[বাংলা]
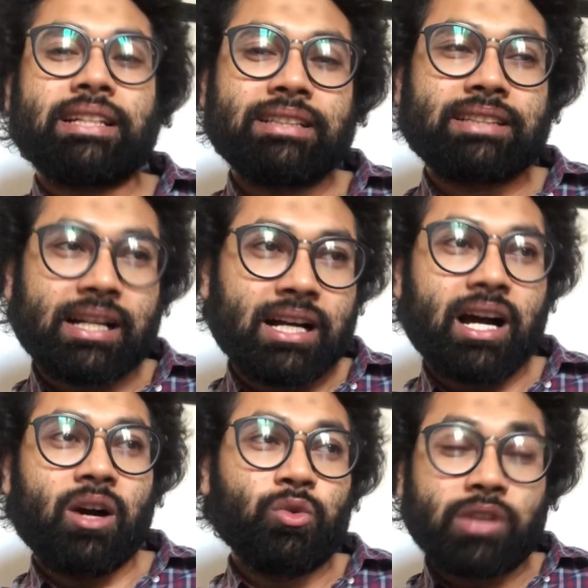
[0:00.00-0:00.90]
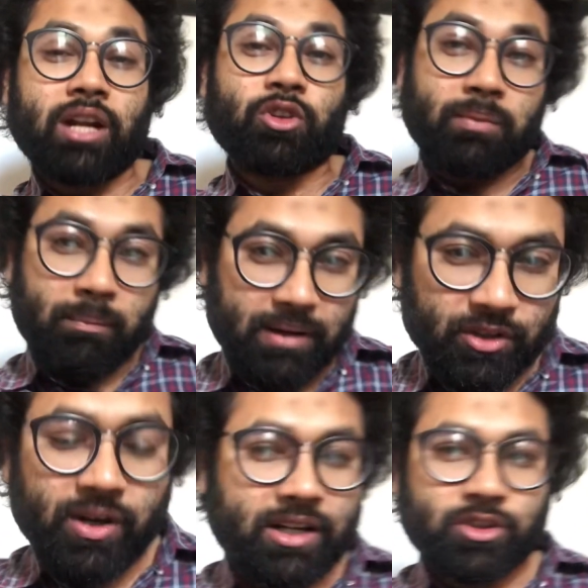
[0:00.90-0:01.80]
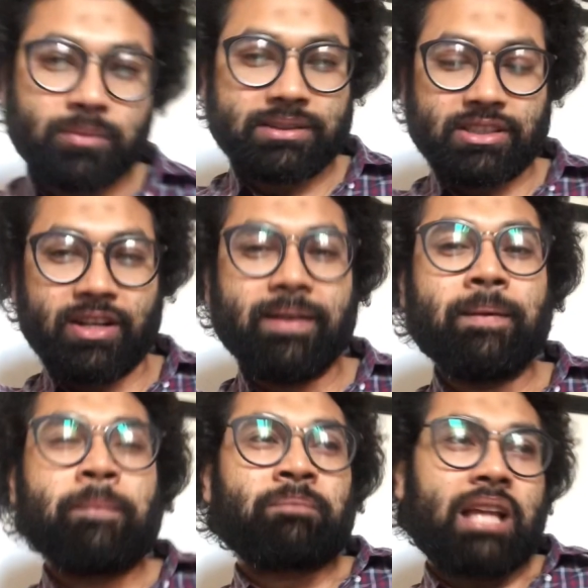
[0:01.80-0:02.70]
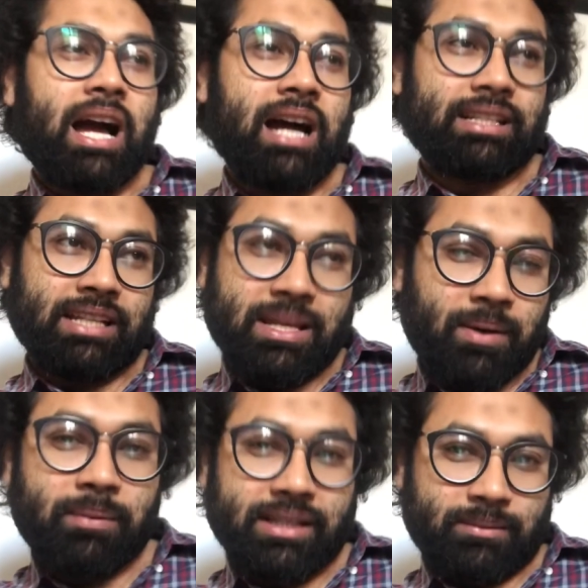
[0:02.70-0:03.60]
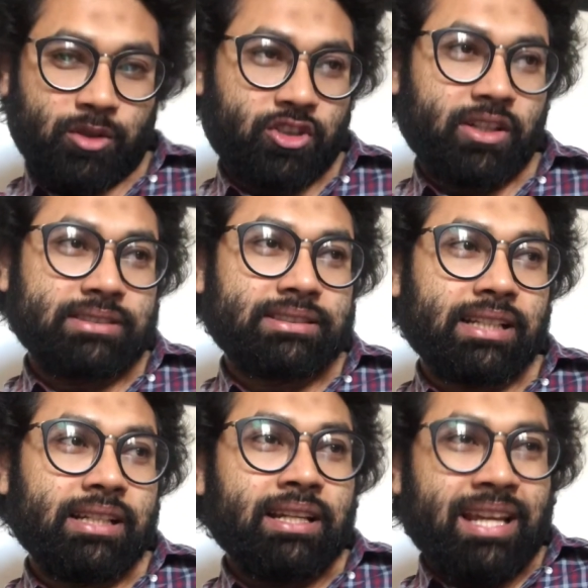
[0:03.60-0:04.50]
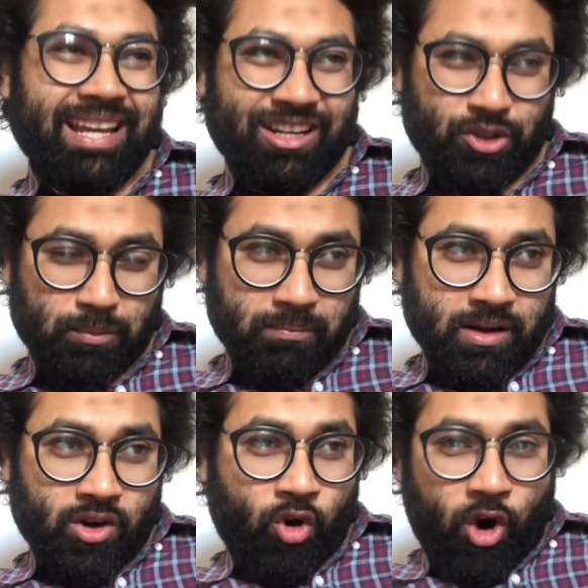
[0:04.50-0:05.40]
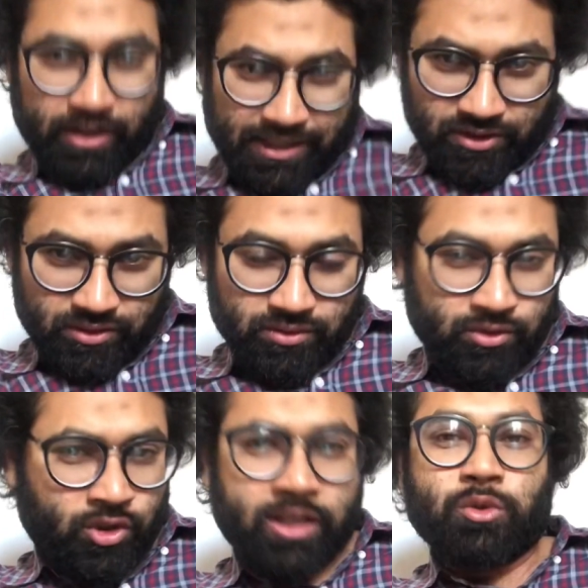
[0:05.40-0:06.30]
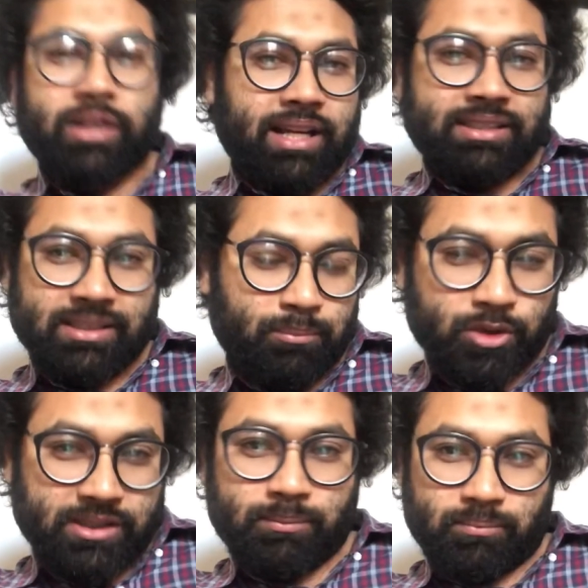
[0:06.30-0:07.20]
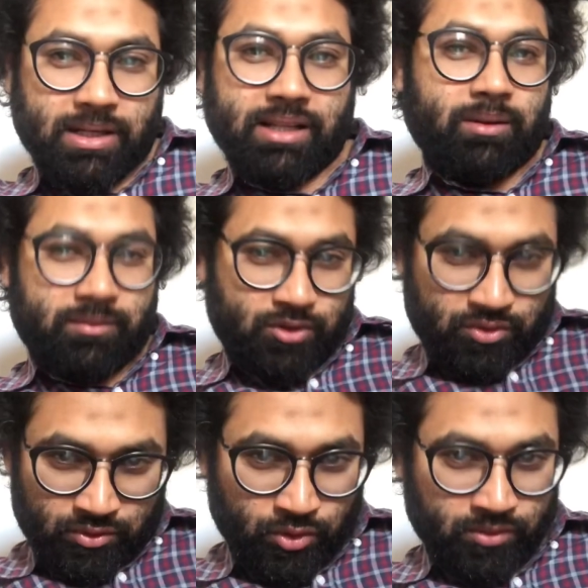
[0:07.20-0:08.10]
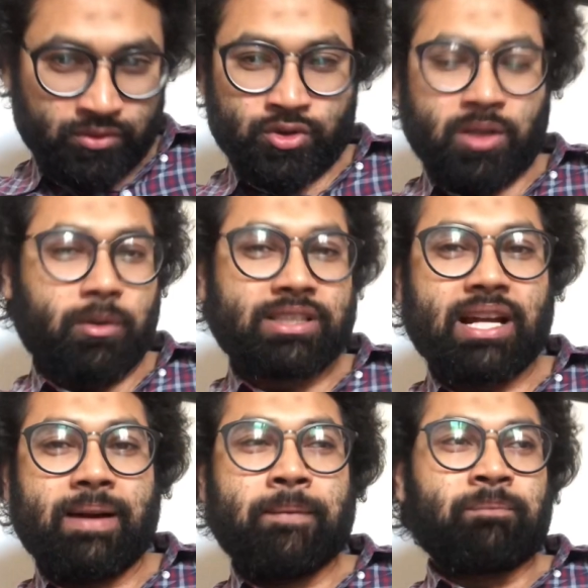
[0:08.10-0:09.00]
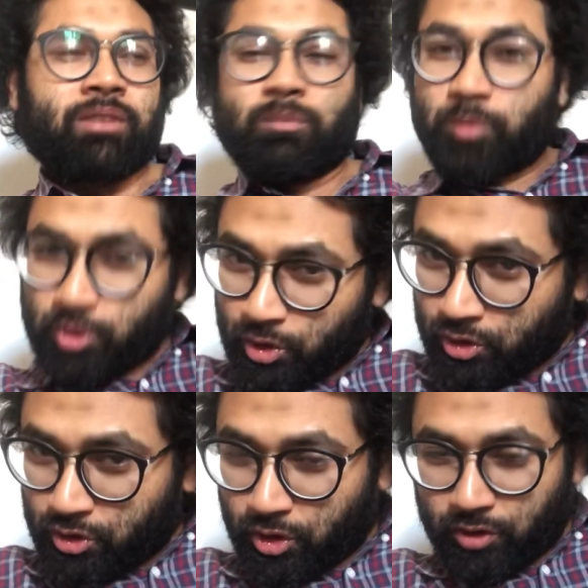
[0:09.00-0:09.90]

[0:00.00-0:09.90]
সেই টাকা উঠানোর ব্যাপারেও আগ্রহ বেশি হয় আর এইভাবে মনে করেন যে এরকম হঠাৎ করে উড়ে আসে বসে মানে জুড়ে বসা প্রচণ্ড